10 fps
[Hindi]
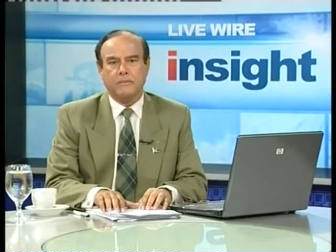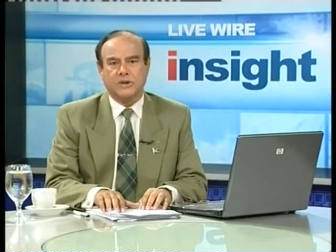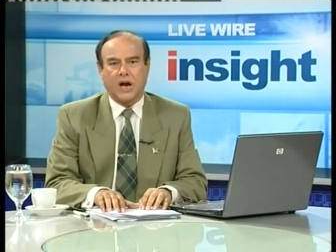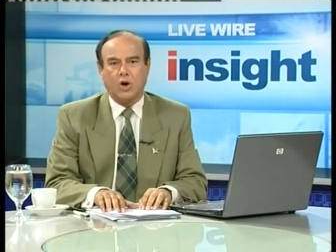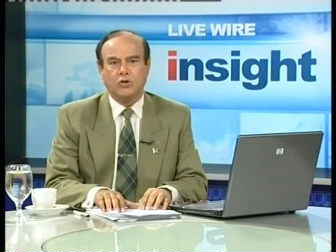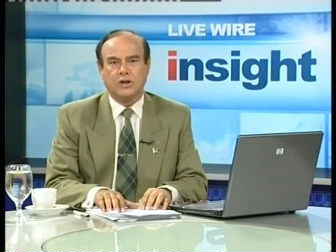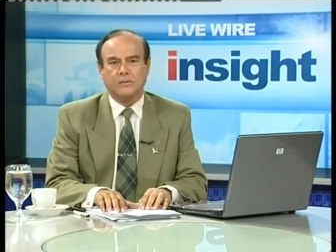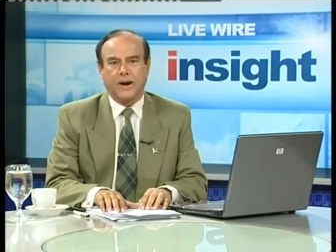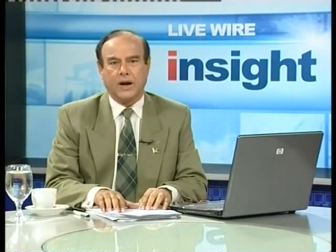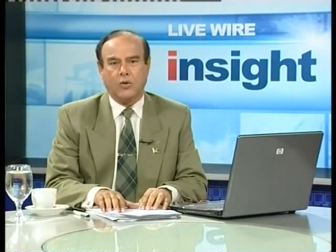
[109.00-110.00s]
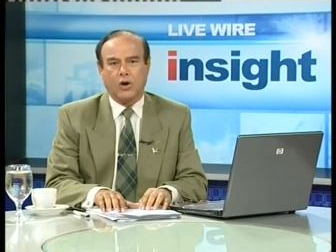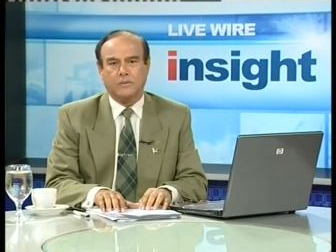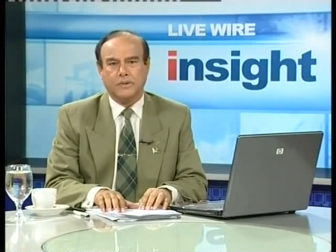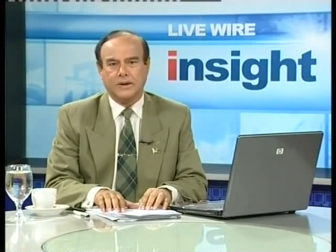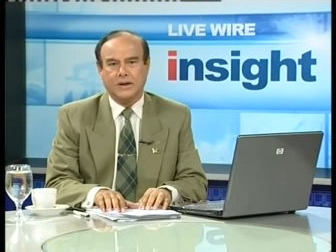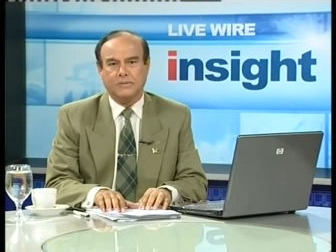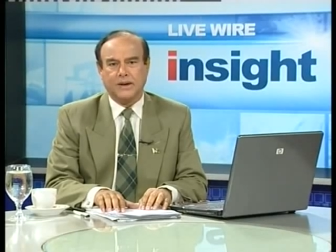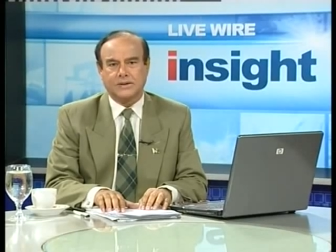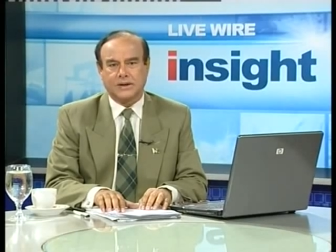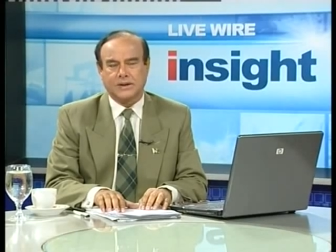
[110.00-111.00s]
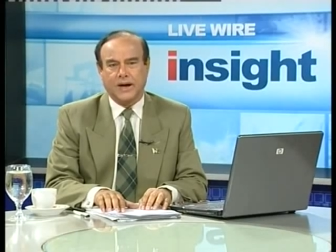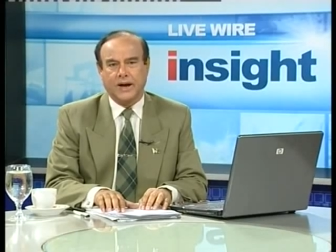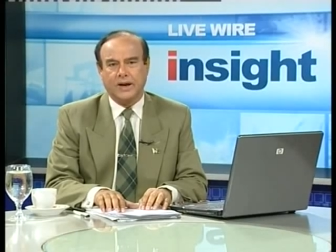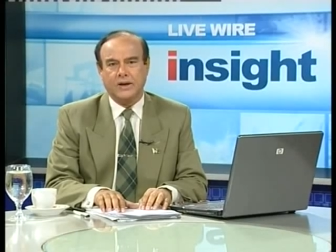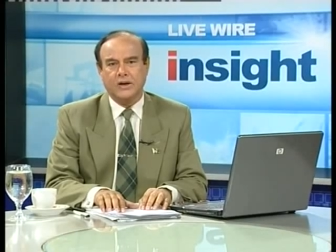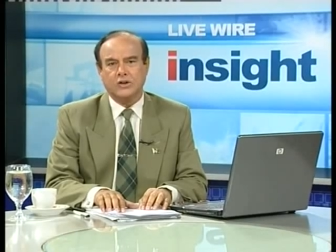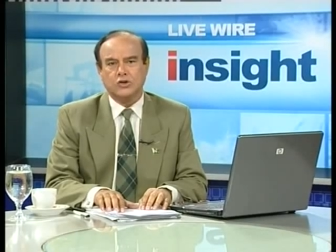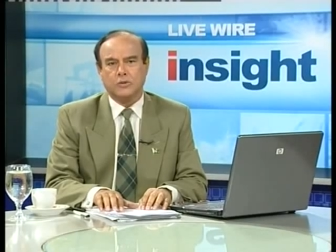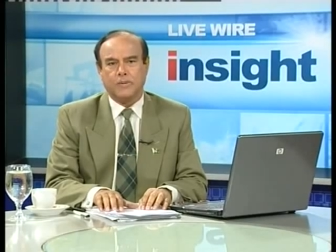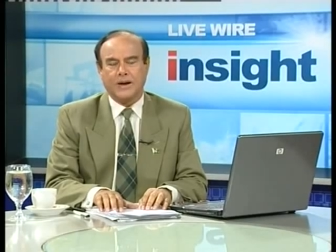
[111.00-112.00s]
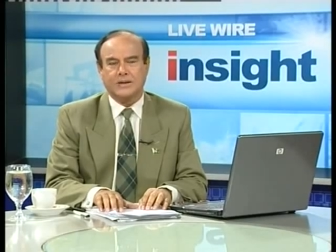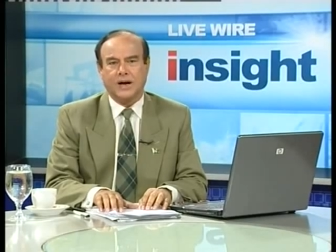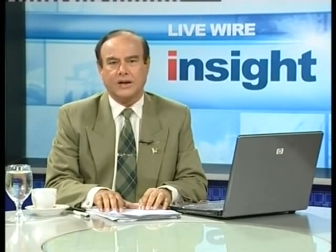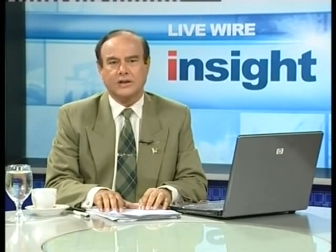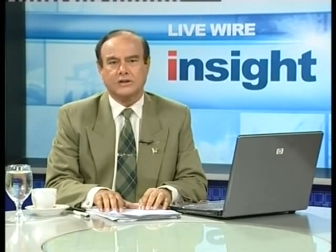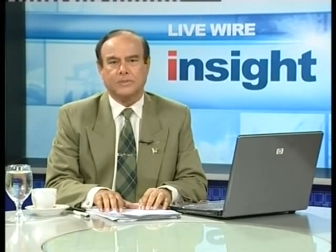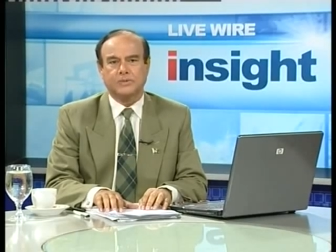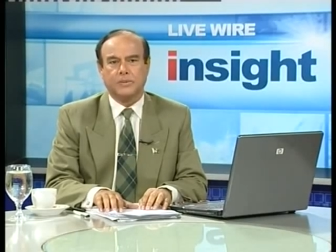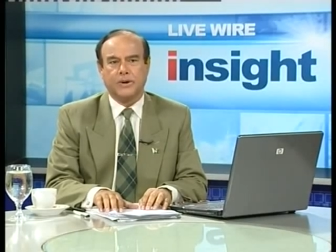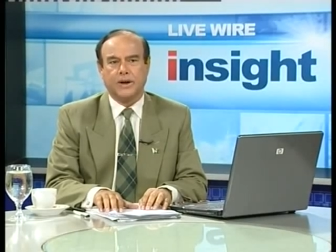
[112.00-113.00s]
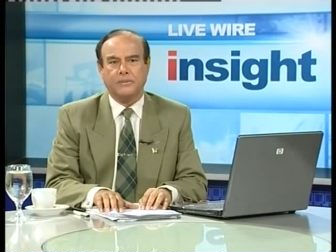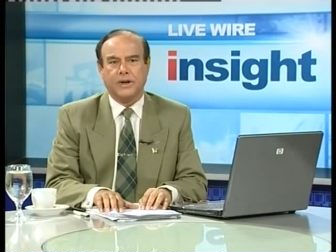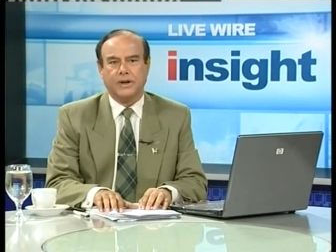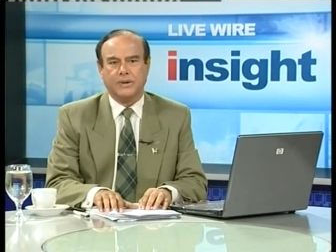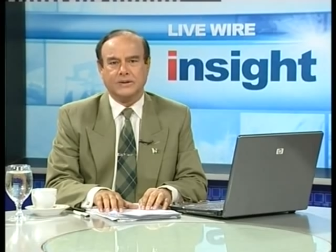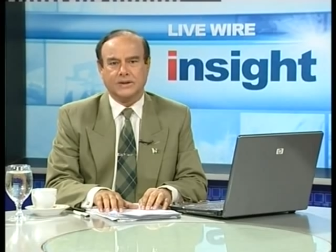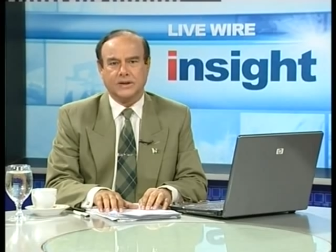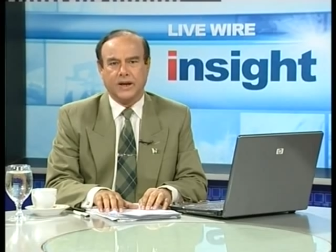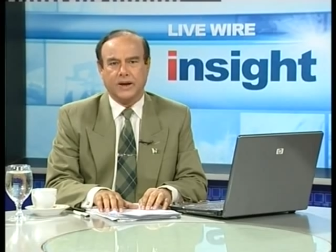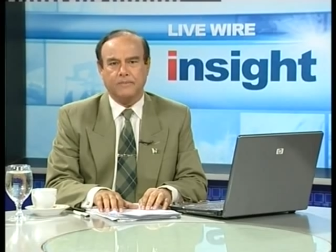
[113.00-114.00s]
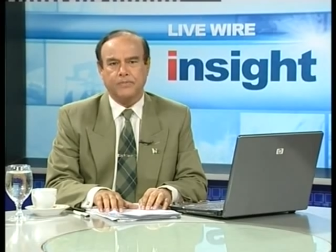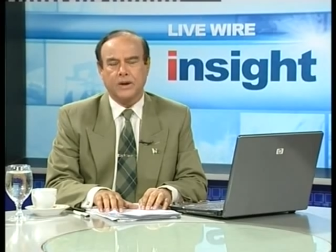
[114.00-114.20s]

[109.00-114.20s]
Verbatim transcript: थाउजेंड मेगावाट बिजली भेज सकता है जो पाकिस्तान की सबसे बड़ी आमदनी बन सकती है